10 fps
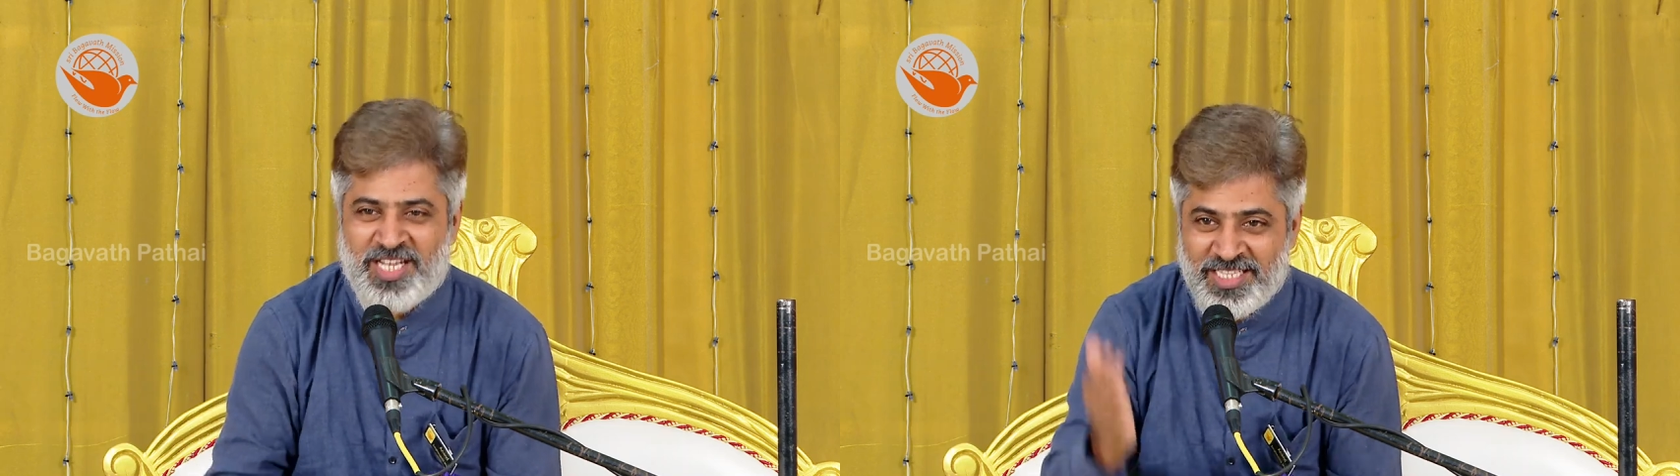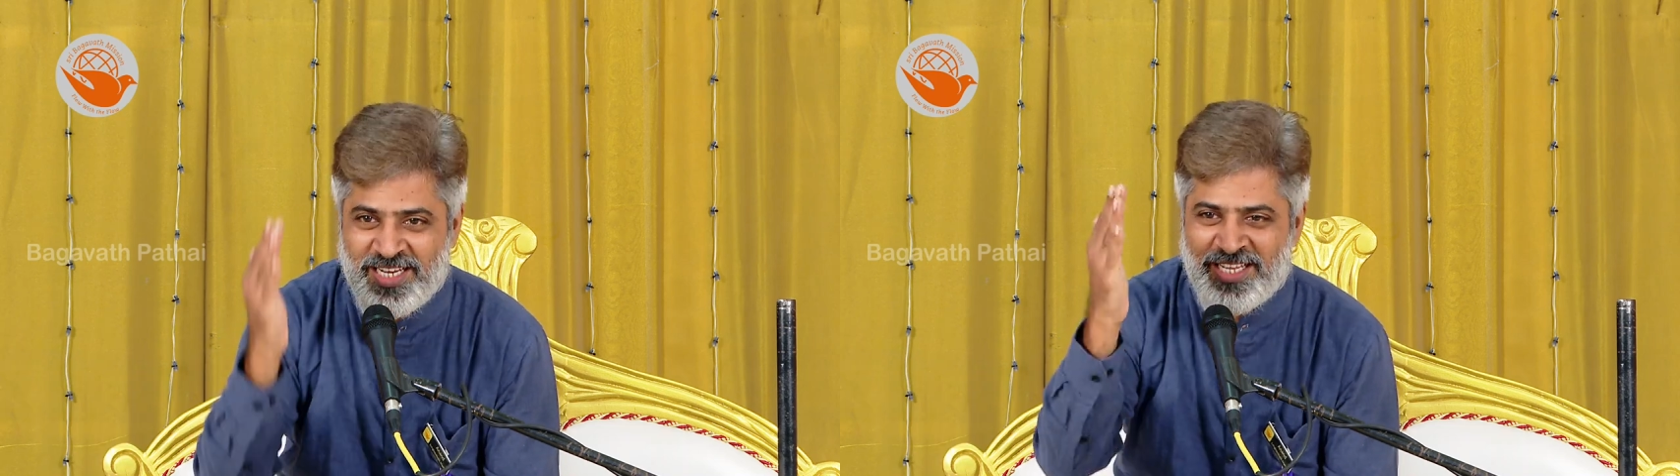
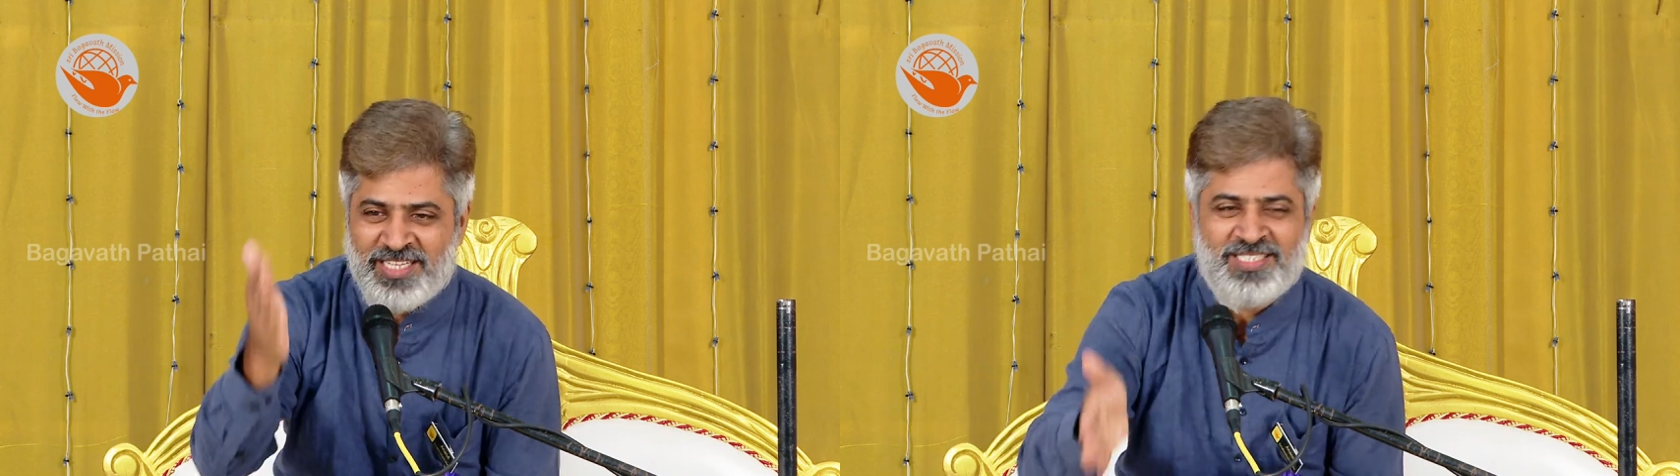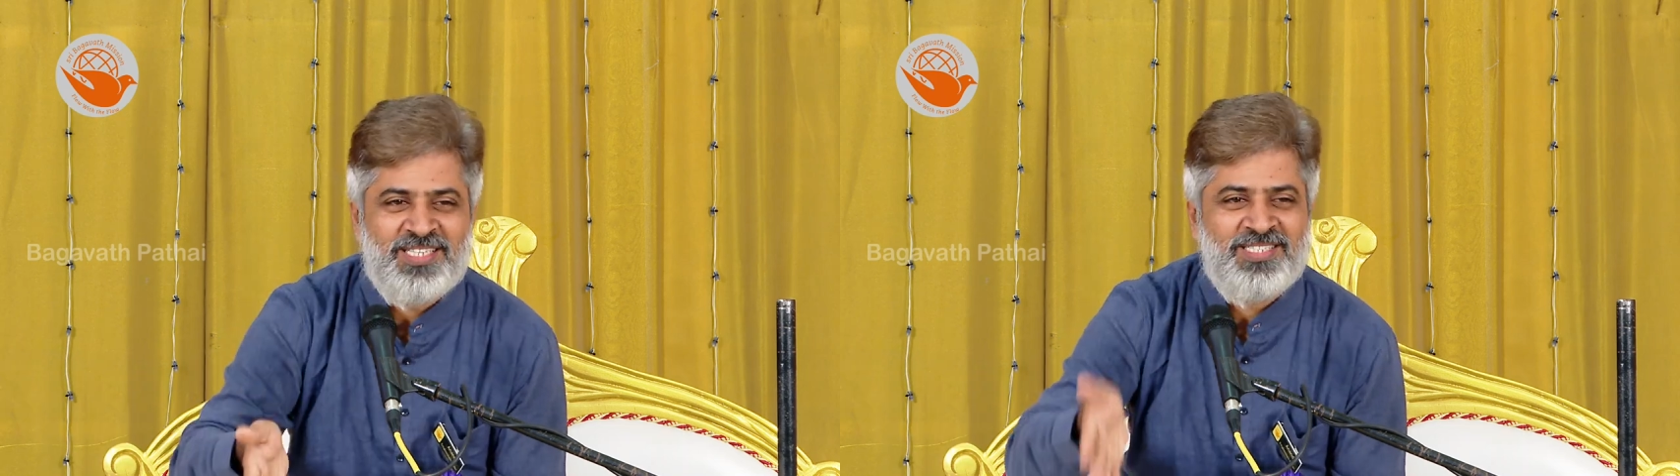நான் அதுலேயே
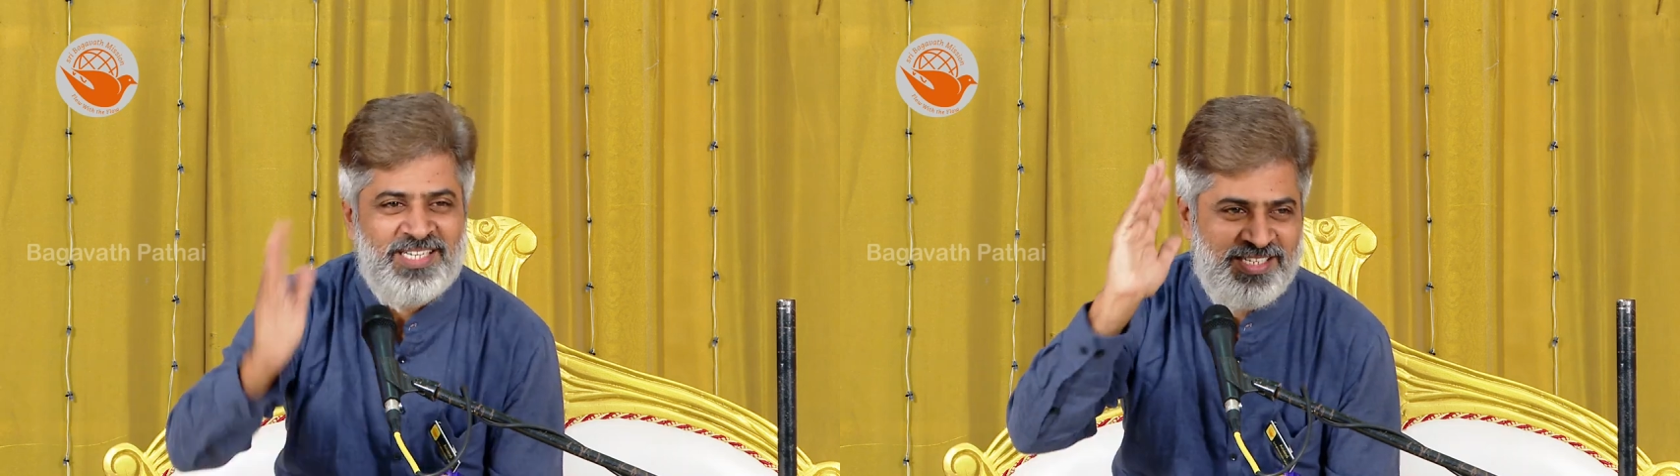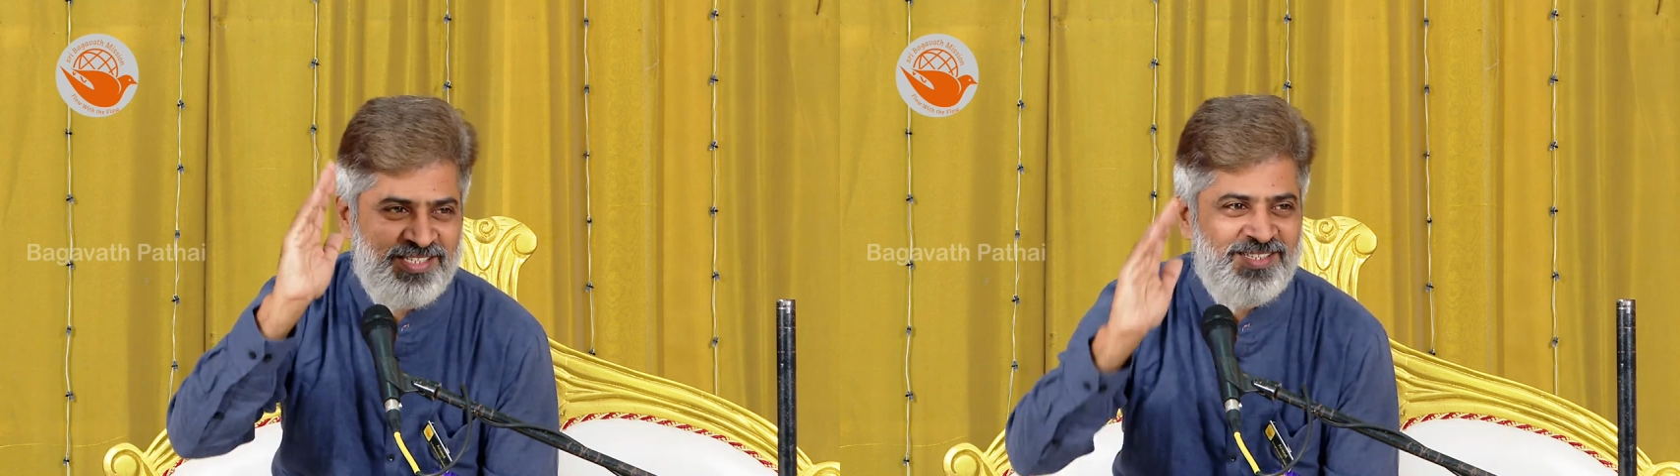எனக்கு ஸ்டக்
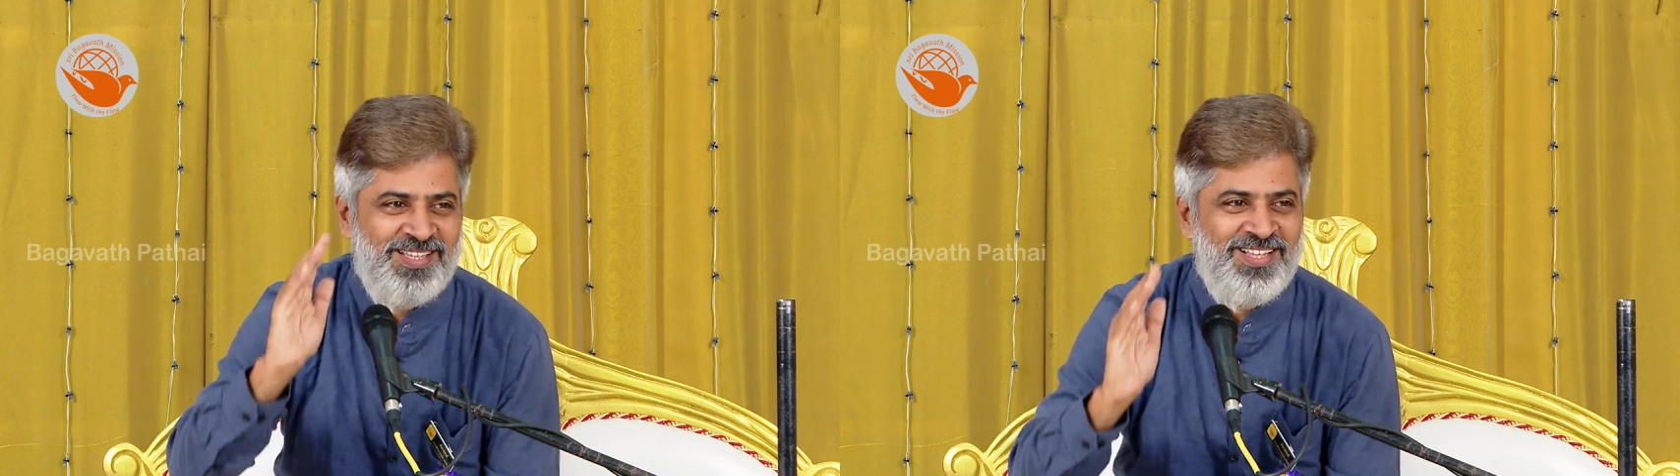ஆகிடுச்சு